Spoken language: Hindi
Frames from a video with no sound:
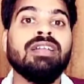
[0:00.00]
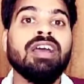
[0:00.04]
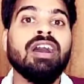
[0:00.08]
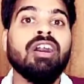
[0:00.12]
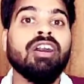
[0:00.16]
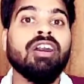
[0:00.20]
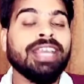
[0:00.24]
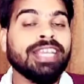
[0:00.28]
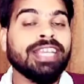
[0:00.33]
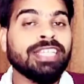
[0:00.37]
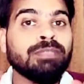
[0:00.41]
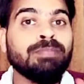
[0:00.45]

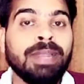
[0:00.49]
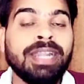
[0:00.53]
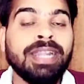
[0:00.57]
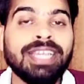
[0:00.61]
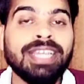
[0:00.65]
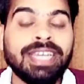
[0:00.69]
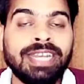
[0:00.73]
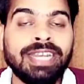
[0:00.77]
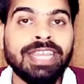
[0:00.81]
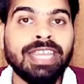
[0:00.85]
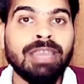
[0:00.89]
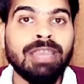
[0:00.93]
और एक्सपेंड
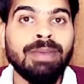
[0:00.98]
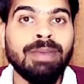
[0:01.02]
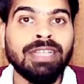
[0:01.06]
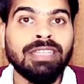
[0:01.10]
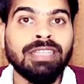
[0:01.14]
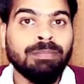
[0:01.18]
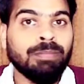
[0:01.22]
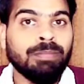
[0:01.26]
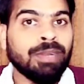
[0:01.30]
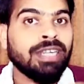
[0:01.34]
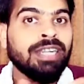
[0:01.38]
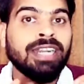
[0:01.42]
करने के बाद
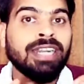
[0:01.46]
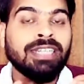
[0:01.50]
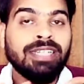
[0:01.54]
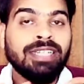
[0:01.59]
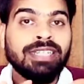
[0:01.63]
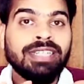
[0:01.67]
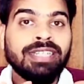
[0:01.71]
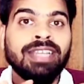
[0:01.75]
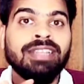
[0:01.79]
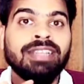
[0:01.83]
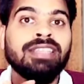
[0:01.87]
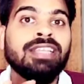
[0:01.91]
अब कंडक्टर
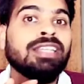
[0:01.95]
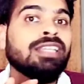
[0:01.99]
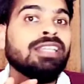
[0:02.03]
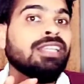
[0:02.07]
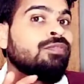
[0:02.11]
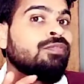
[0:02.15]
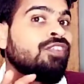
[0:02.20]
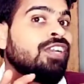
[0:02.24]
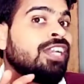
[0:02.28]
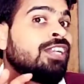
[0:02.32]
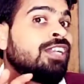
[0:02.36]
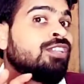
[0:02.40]
के अंदर की
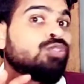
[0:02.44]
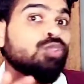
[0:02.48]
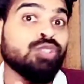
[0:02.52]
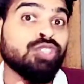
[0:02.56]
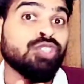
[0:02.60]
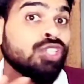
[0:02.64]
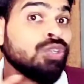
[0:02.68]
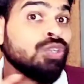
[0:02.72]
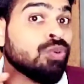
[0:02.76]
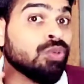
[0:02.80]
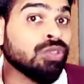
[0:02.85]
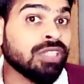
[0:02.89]
फील्ड तो
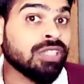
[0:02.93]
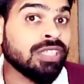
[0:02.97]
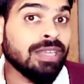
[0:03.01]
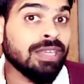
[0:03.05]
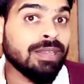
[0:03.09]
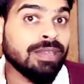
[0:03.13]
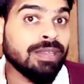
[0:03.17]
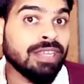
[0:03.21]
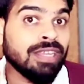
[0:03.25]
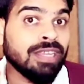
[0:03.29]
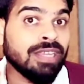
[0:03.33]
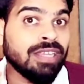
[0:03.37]
जीरो होती है
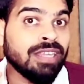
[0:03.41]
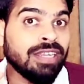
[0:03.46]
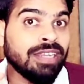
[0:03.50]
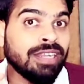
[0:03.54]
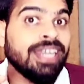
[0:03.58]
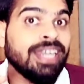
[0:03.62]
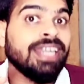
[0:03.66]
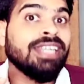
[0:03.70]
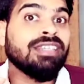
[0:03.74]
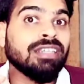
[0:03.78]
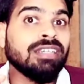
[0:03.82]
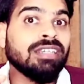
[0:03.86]

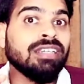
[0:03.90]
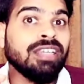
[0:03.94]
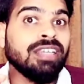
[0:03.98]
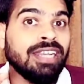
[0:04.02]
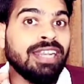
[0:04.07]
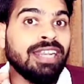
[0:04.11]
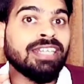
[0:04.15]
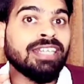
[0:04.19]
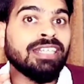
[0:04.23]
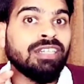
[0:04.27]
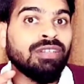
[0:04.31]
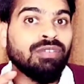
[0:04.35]
नेट
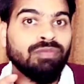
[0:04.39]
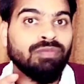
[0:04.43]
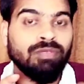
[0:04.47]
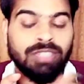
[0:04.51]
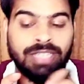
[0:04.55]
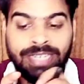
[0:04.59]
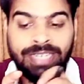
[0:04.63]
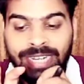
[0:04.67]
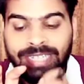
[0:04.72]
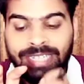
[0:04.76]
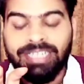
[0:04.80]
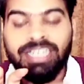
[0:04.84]
इलेक्ट्रिक
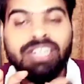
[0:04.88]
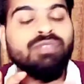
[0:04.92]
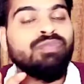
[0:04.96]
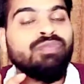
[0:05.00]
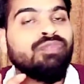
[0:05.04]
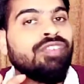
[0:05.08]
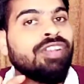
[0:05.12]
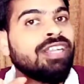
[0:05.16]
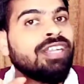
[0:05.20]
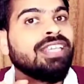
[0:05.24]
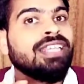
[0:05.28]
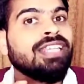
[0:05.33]
इलेक्ट्रिक
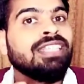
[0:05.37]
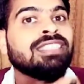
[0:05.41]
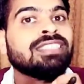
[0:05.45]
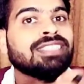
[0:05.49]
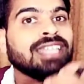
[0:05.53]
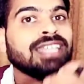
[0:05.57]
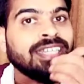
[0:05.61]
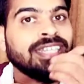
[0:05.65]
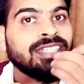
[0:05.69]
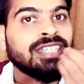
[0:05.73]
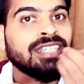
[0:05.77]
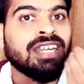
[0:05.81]
फील्ड
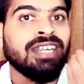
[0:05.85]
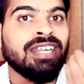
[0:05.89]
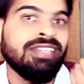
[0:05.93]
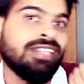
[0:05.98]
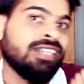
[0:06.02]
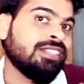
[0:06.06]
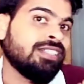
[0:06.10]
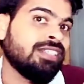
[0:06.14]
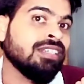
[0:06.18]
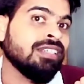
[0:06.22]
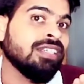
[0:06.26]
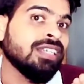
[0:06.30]
इनसाइड द
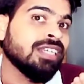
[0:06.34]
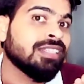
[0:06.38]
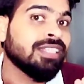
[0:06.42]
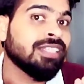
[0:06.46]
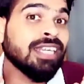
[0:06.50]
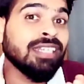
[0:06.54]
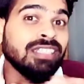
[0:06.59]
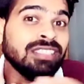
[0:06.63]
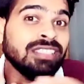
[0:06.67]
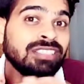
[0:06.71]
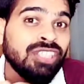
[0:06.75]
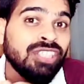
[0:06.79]
कंडक्टर
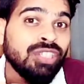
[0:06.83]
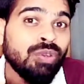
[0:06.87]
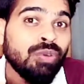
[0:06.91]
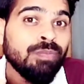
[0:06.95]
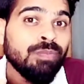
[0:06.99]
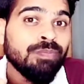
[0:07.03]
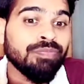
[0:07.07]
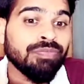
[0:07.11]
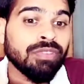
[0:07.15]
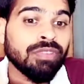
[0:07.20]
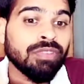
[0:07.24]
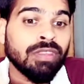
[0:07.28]
दैट इज जीरो
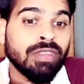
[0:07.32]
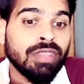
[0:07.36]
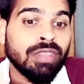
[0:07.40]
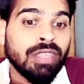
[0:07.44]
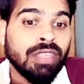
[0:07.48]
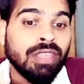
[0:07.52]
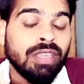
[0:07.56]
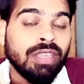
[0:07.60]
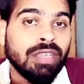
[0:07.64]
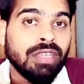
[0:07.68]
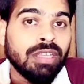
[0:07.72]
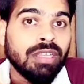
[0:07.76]

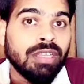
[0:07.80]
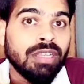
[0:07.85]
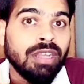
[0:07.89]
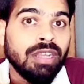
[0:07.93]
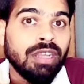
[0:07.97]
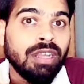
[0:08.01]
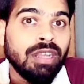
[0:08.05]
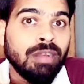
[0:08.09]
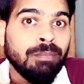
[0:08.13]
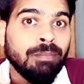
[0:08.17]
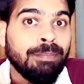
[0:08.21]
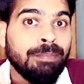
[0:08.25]

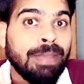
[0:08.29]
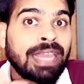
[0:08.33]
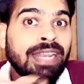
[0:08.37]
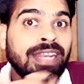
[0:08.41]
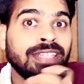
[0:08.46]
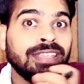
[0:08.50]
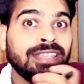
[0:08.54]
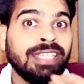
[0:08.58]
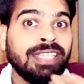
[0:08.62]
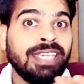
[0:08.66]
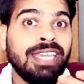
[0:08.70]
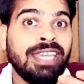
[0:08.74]
पहले
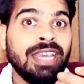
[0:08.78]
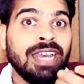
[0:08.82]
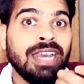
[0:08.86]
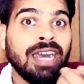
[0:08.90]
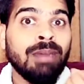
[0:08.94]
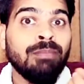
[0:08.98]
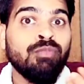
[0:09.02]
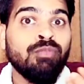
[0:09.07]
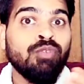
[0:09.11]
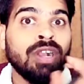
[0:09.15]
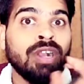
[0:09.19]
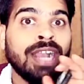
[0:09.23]
थी
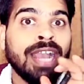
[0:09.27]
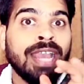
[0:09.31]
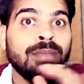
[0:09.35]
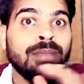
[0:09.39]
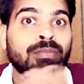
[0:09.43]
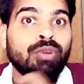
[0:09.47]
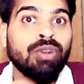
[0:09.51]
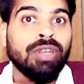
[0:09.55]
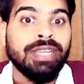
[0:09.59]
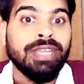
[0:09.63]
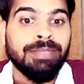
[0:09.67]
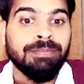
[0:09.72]
अब वो गायब
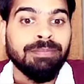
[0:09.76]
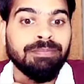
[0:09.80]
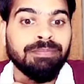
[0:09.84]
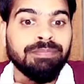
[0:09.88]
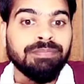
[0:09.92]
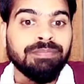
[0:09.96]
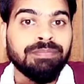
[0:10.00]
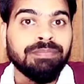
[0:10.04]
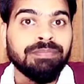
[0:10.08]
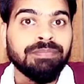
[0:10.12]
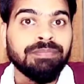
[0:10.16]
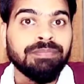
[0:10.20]
हो गई
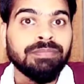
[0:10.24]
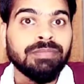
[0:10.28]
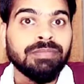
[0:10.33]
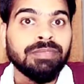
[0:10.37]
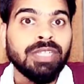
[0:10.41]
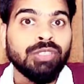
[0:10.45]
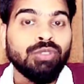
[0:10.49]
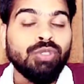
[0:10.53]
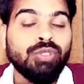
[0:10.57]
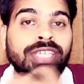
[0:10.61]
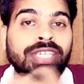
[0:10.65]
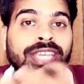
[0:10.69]

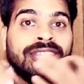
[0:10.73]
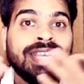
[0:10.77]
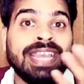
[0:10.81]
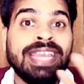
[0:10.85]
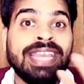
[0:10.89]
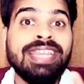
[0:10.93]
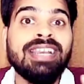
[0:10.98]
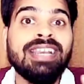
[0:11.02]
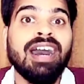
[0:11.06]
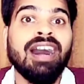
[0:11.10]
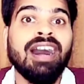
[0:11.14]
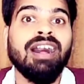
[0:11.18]
तो ये
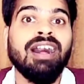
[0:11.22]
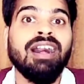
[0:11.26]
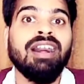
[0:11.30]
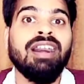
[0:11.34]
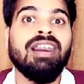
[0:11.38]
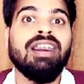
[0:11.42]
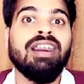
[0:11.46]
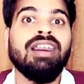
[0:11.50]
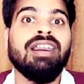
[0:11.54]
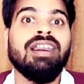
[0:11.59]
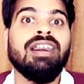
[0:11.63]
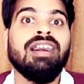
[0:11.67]
गई कहां
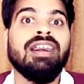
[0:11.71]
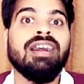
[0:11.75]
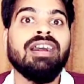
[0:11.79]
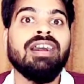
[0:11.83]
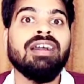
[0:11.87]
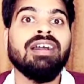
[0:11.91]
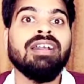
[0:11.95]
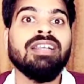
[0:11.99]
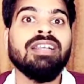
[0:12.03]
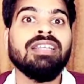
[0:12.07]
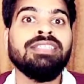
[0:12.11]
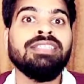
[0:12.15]

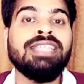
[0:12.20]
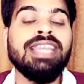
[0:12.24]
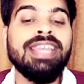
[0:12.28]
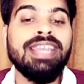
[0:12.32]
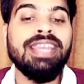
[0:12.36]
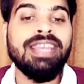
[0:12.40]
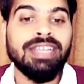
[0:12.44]
ये